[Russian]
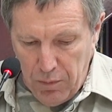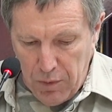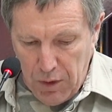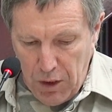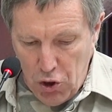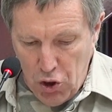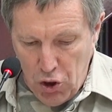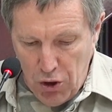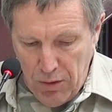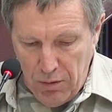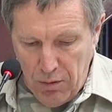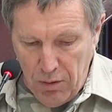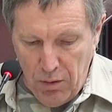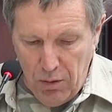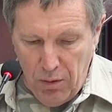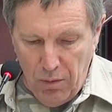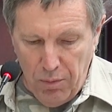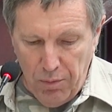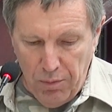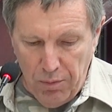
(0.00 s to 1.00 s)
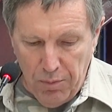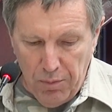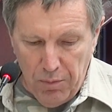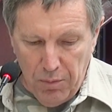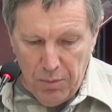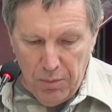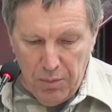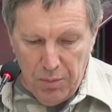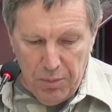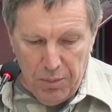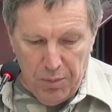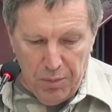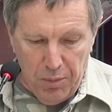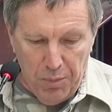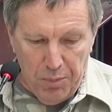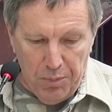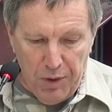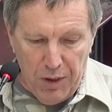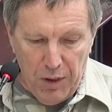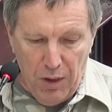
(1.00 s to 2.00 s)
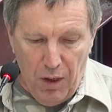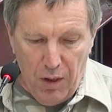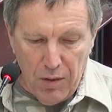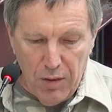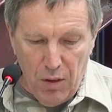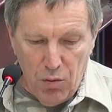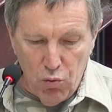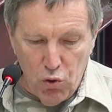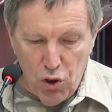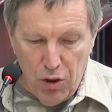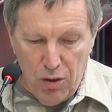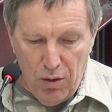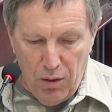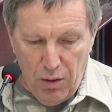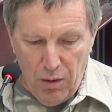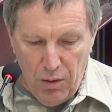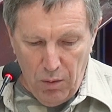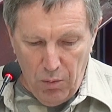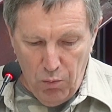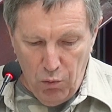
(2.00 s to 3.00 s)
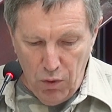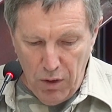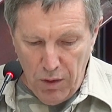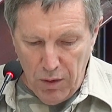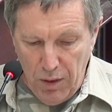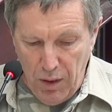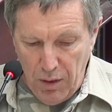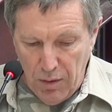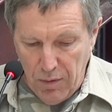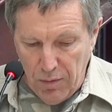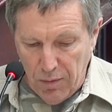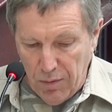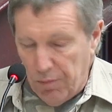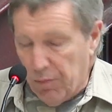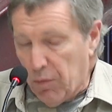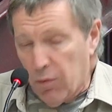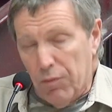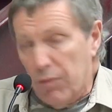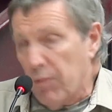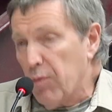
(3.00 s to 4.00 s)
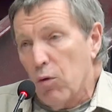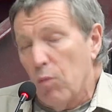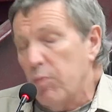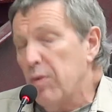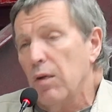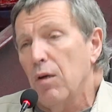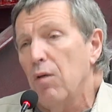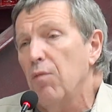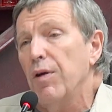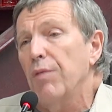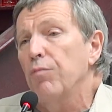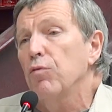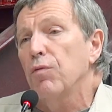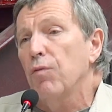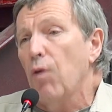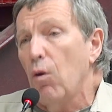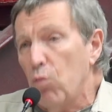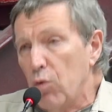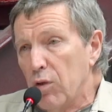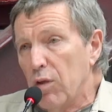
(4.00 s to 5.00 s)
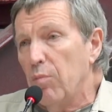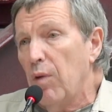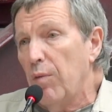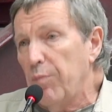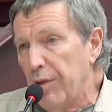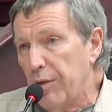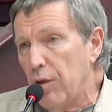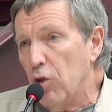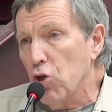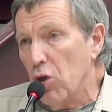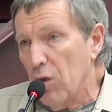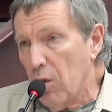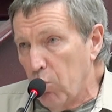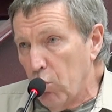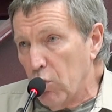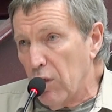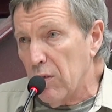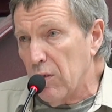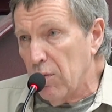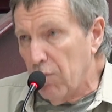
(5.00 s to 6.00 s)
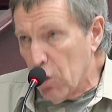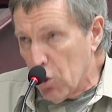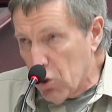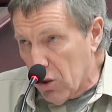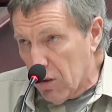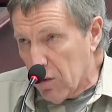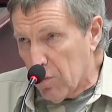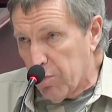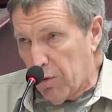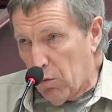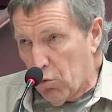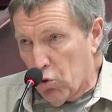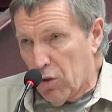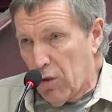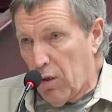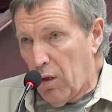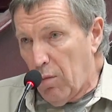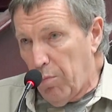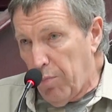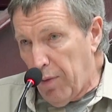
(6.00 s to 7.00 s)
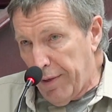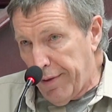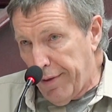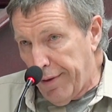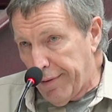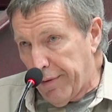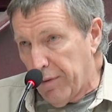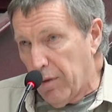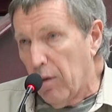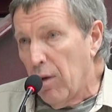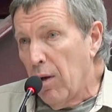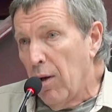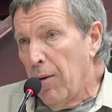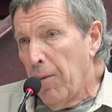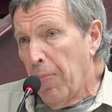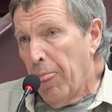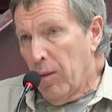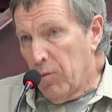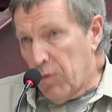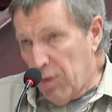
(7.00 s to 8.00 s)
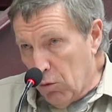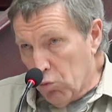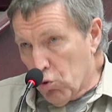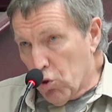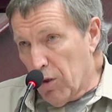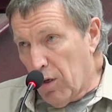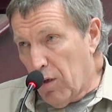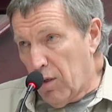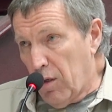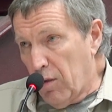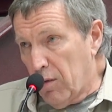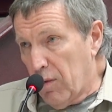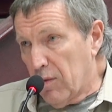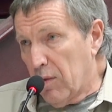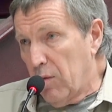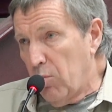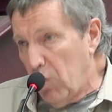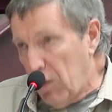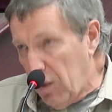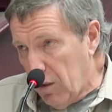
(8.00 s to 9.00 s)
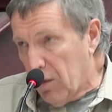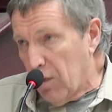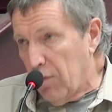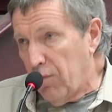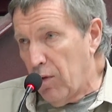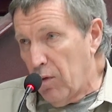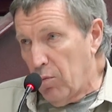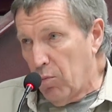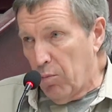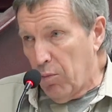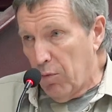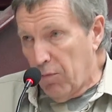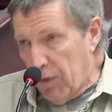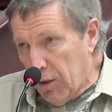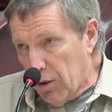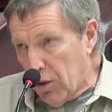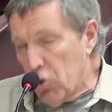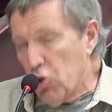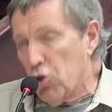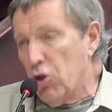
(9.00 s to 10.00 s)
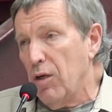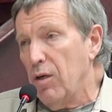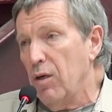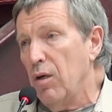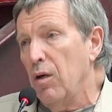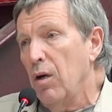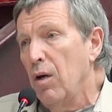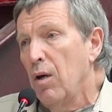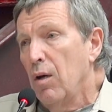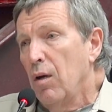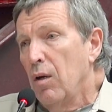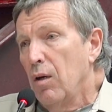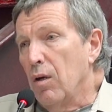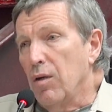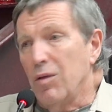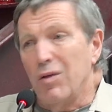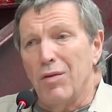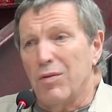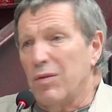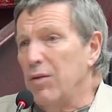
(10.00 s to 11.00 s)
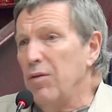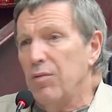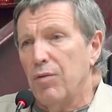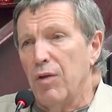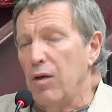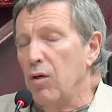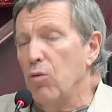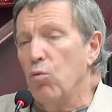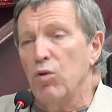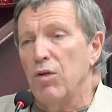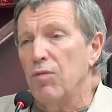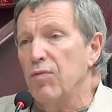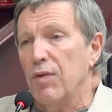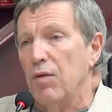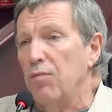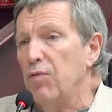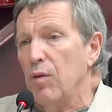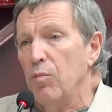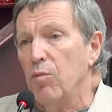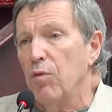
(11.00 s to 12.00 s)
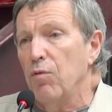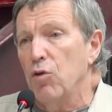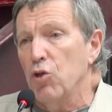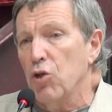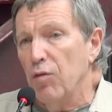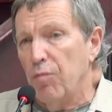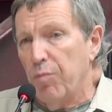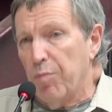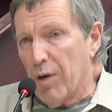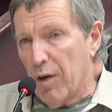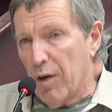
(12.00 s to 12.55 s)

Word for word: значит, э, переходя уже к более... Собственно говоря, вот в какой-то момент наша работа завершилась, потому что стало понятно. Те уже какие-то знаменитые фильмы мы вытащили. Э, далеко не все фильмы вышли в